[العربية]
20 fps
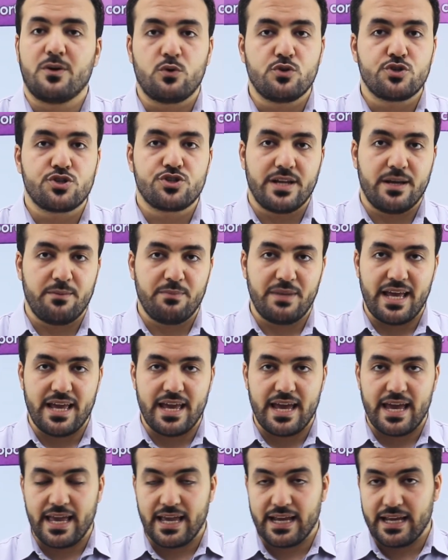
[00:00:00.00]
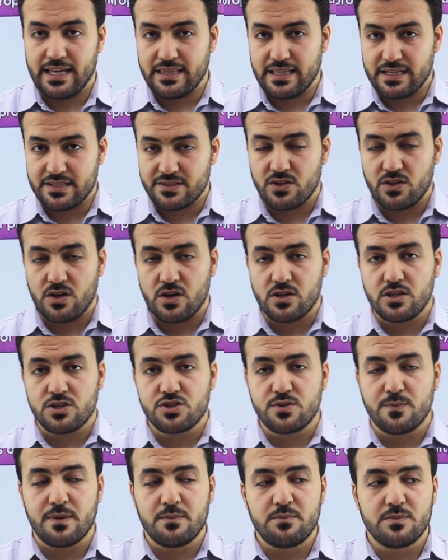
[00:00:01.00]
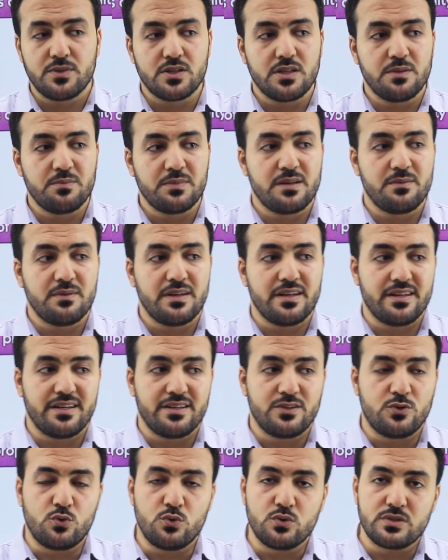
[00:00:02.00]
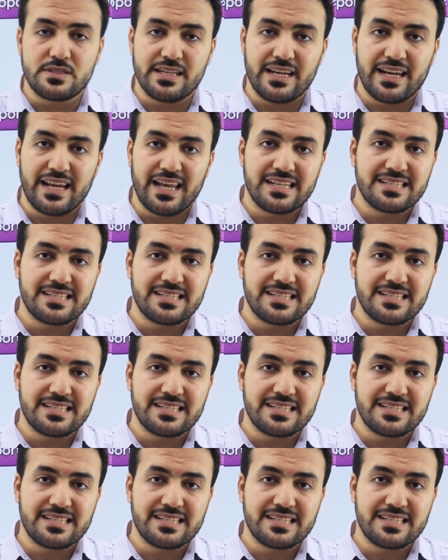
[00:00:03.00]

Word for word: نخش نعمل اي حاجه درس النهارده يا شباب من ضمن الدروس اللي